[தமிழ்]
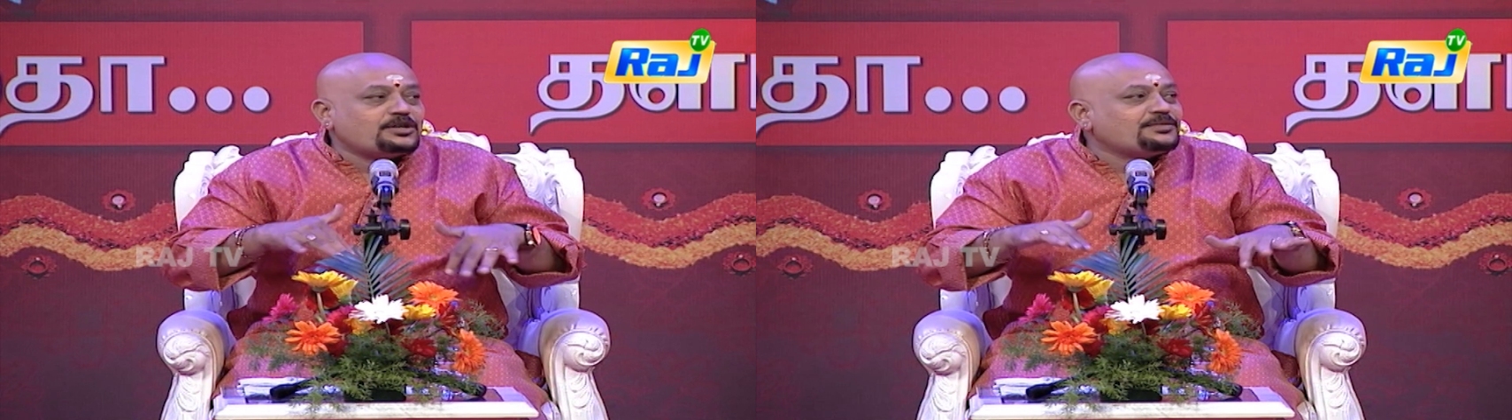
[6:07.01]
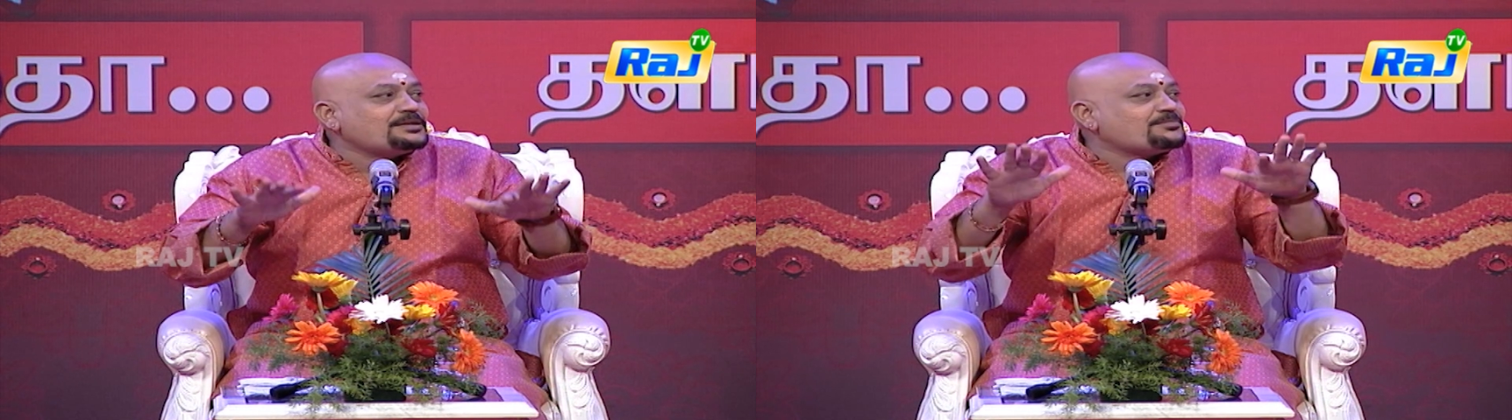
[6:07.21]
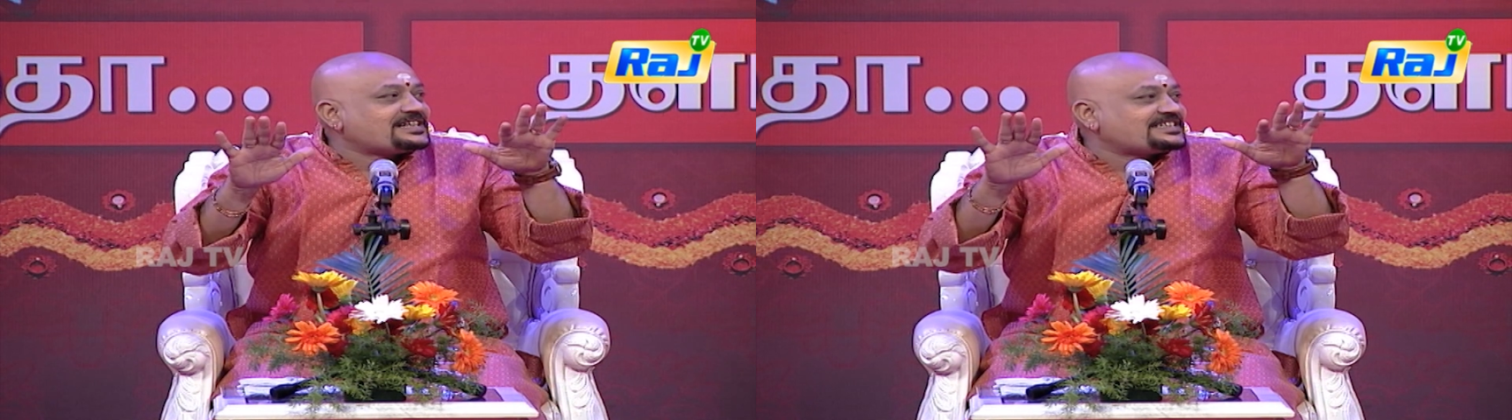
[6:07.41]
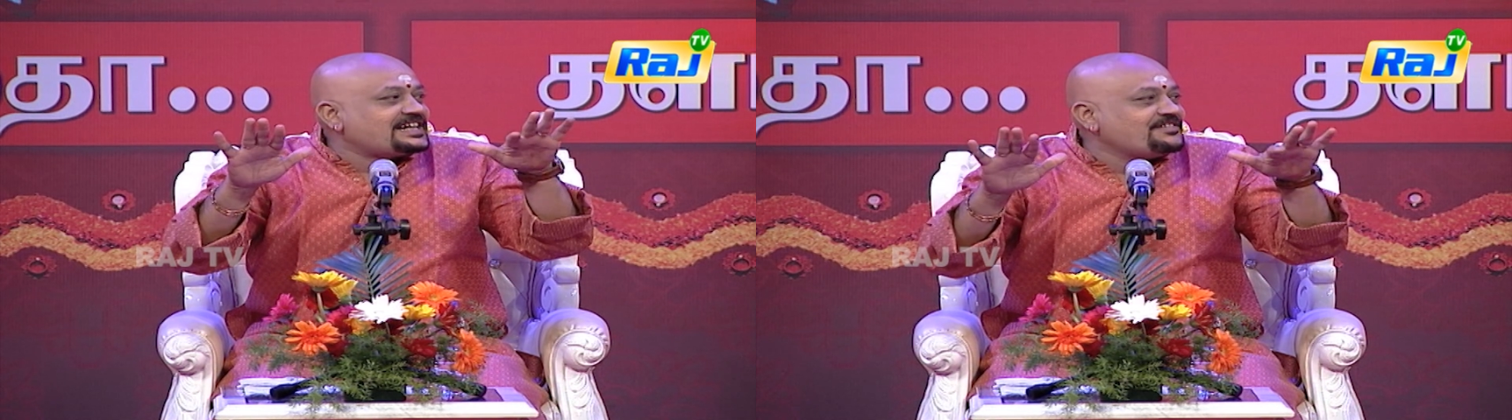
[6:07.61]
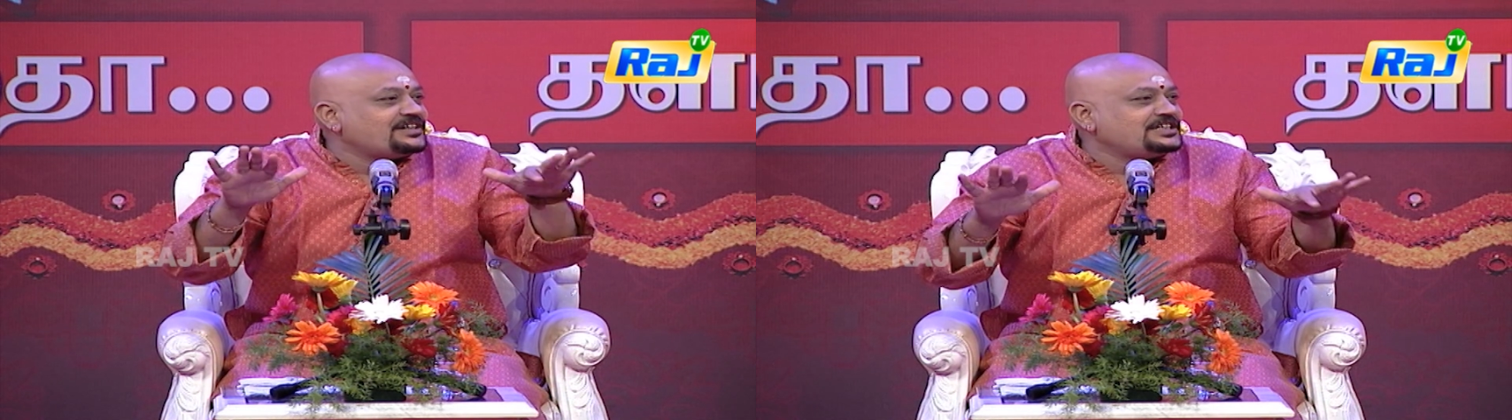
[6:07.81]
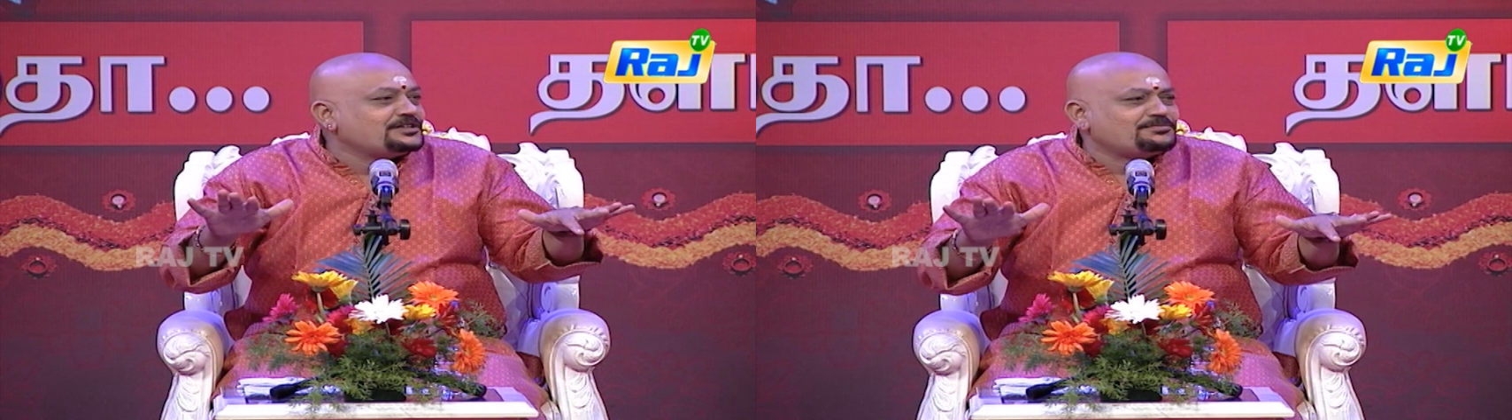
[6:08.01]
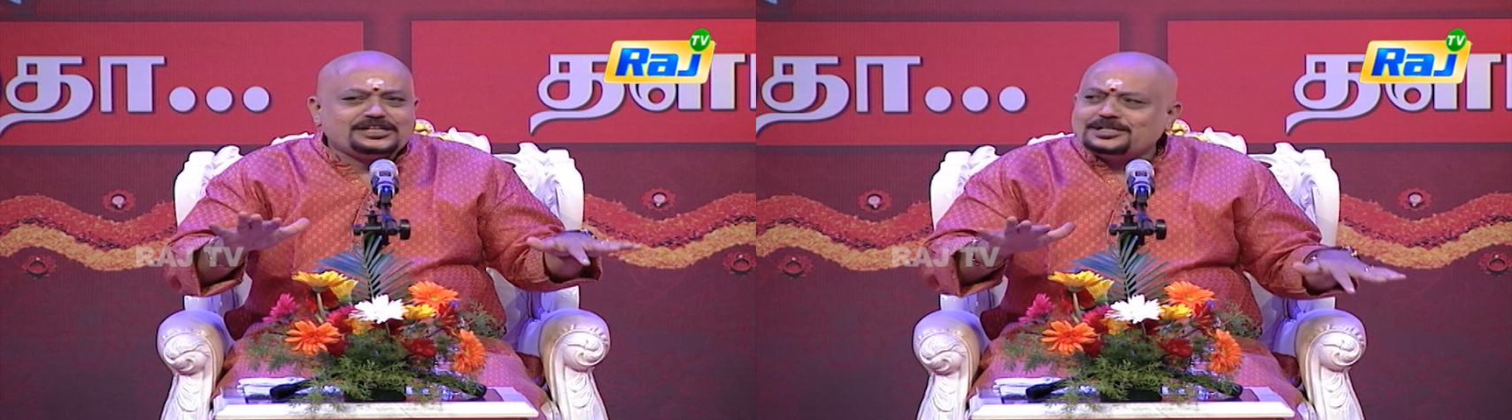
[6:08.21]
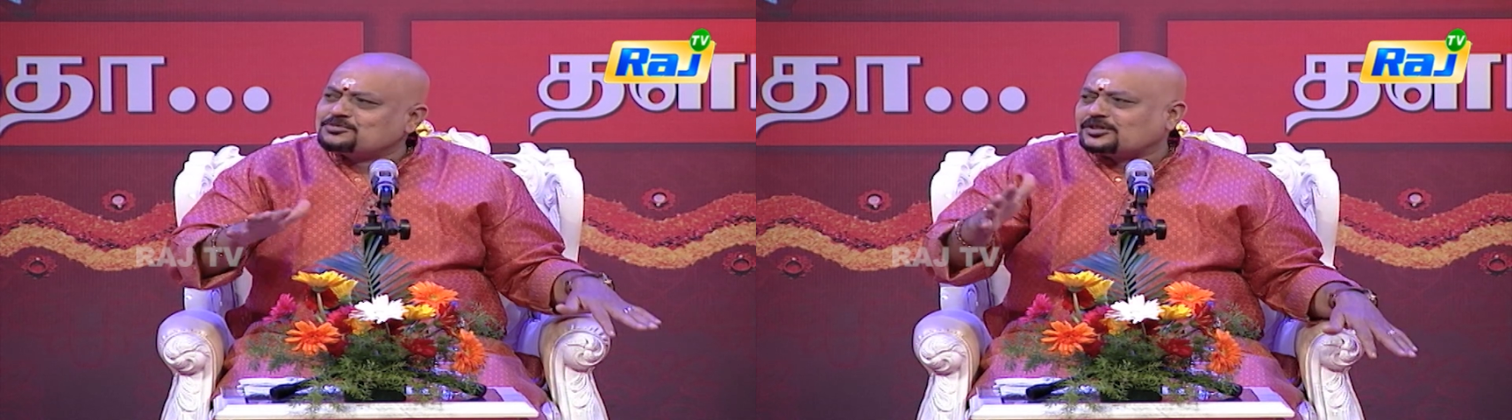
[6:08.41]
முழுவதும் ரசனை வேண்டும்
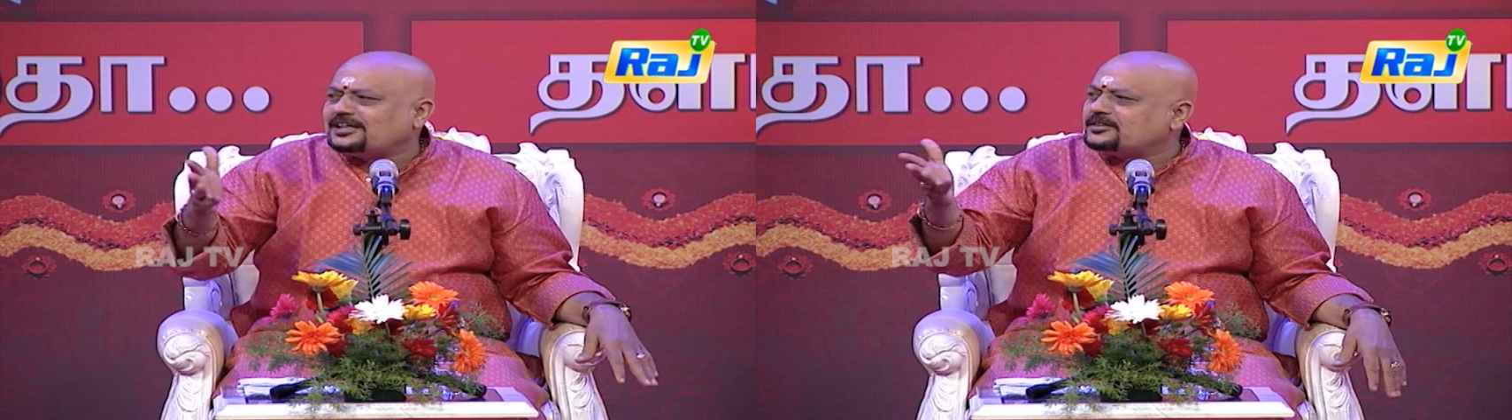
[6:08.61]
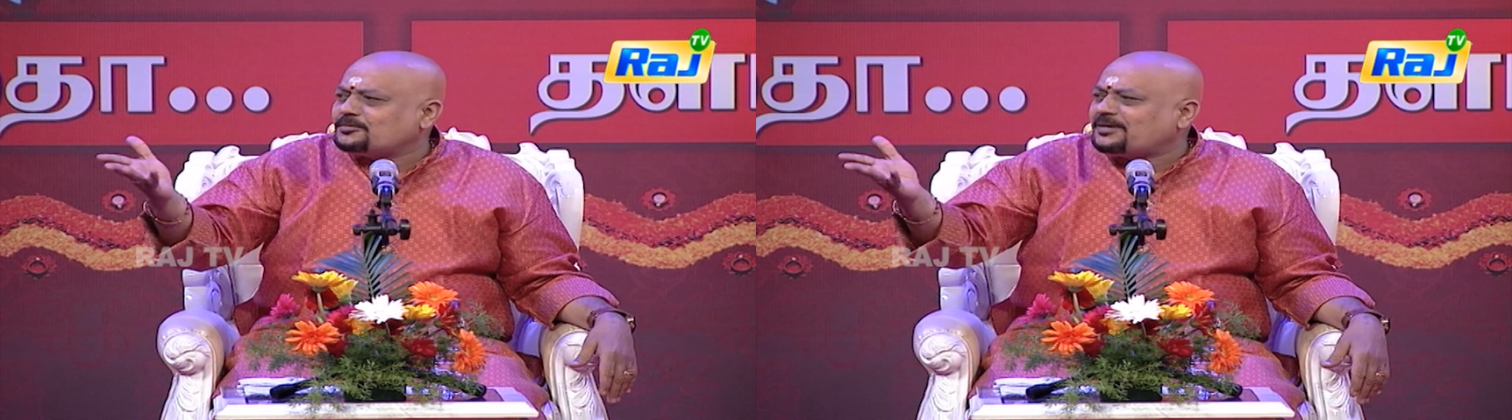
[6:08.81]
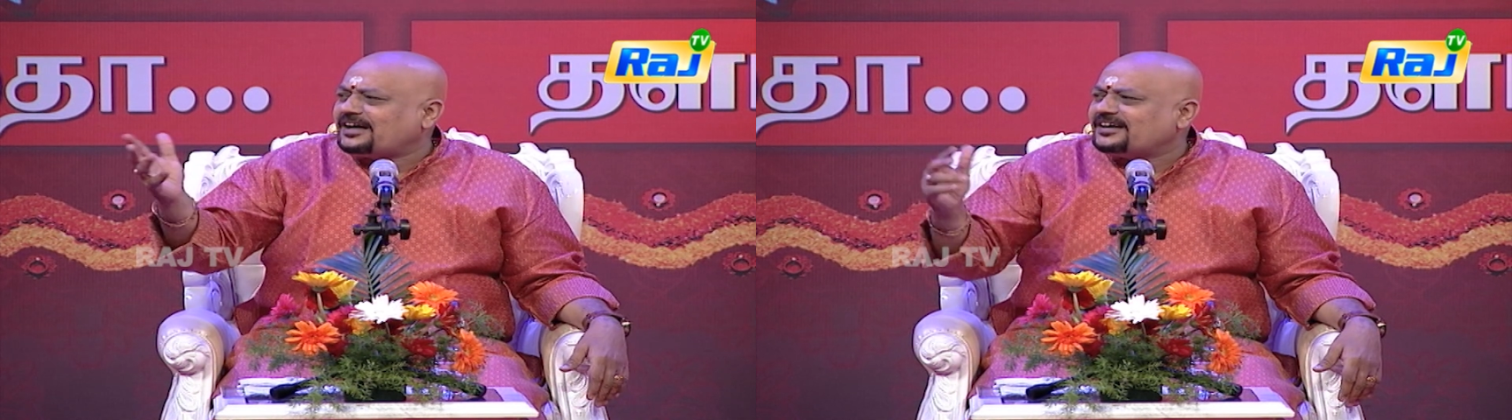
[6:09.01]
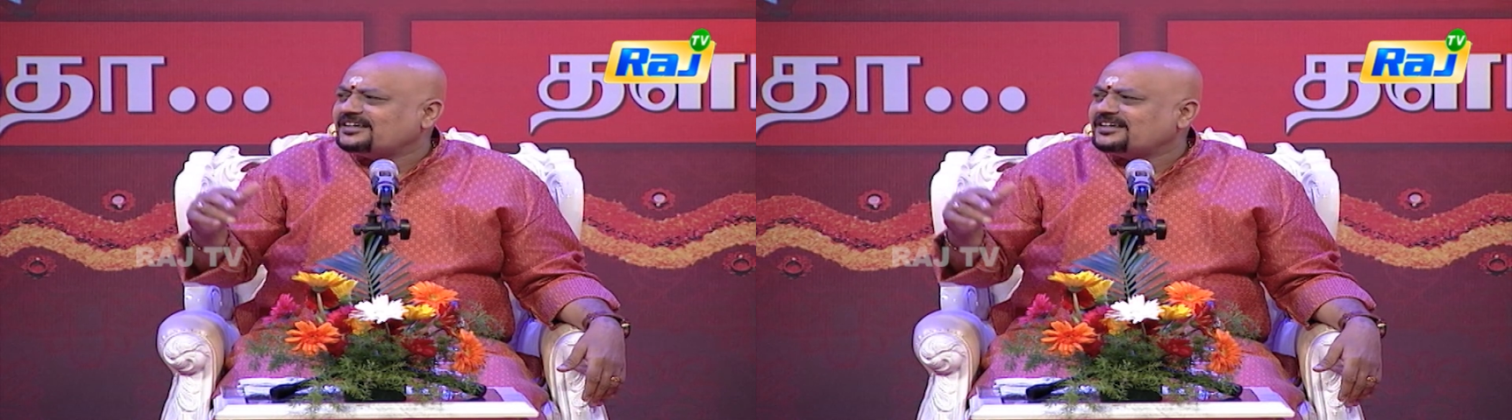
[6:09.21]
இன்னும் சொல்லட்டுமா